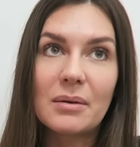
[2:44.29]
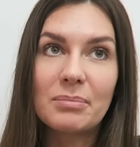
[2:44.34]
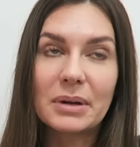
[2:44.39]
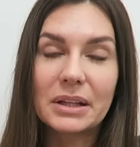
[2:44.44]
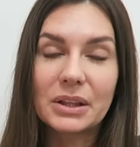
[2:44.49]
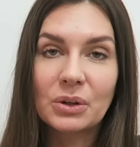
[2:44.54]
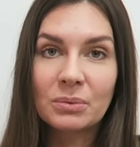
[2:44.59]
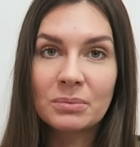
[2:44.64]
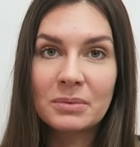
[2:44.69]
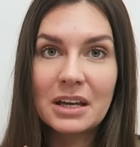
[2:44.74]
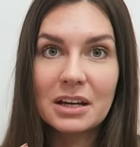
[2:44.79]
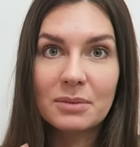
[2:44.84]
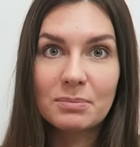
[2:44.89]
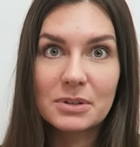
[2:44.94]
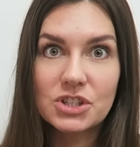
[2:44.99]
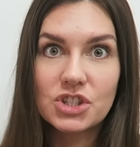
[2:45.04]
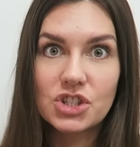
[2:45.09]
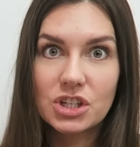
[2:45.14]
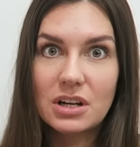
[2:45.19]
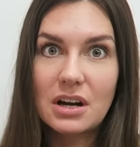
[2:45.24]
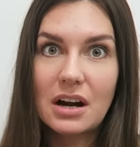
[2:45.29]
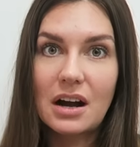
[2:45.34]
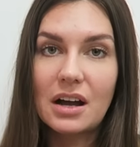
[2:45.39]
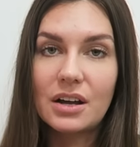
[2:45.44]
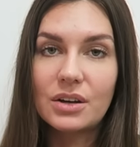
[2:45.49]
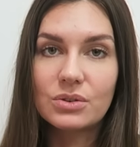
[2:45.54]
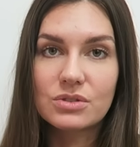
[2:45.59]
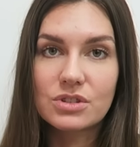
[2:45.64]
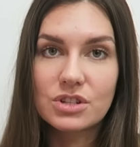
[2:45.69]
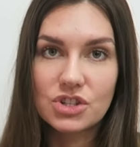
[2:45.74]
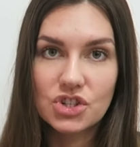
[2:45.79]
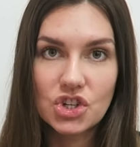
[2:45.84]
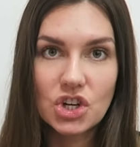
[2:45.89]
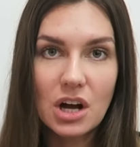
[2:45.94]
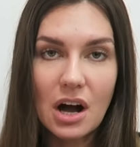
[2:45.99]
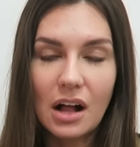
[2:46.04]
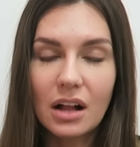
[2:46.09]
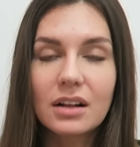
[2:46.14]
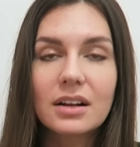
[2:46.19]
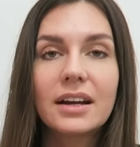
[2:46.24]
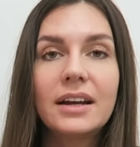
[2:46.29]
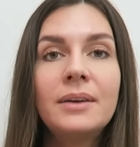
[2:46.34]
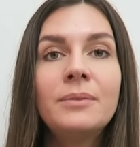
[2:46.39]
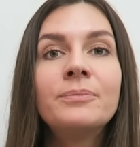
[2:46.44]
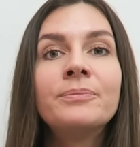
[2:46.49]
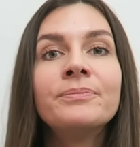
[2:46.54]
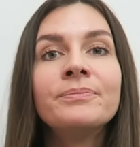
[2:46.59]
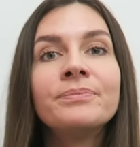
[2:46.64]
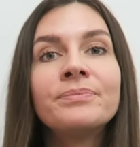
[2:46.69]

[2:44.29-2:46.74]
потом я их поджигаю зажигалкой,